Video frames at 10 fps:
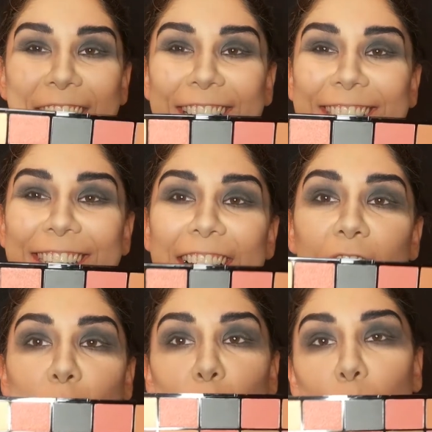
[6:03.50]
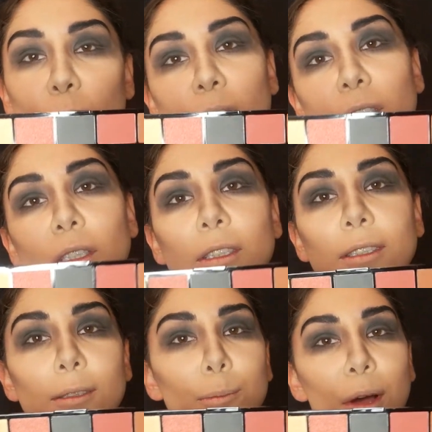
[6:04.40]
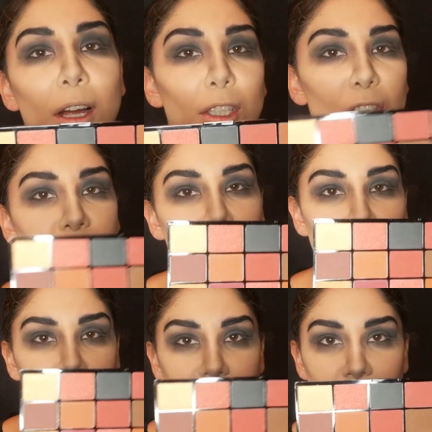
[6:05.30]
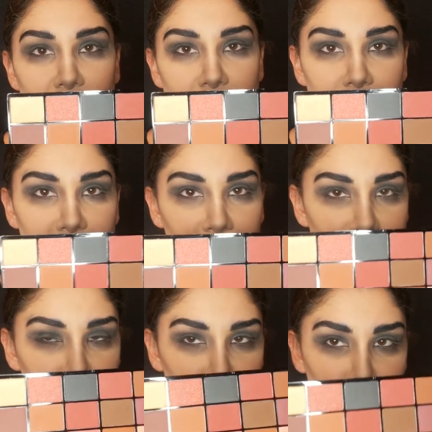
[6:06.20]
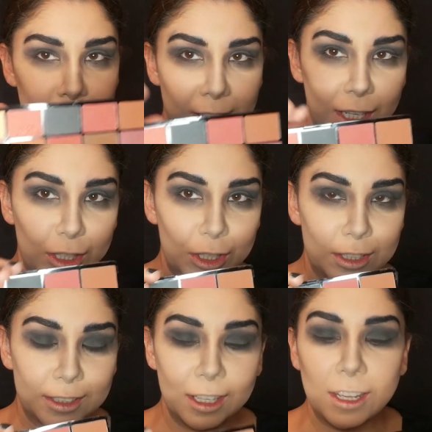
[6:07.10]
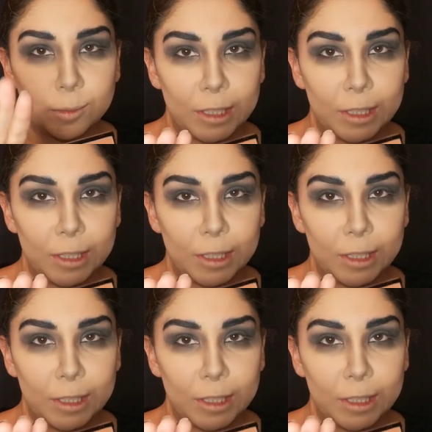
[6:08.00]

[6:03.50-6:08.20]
var. O kırıldı, parçalandı geçen seneki Halloween makyajlarında.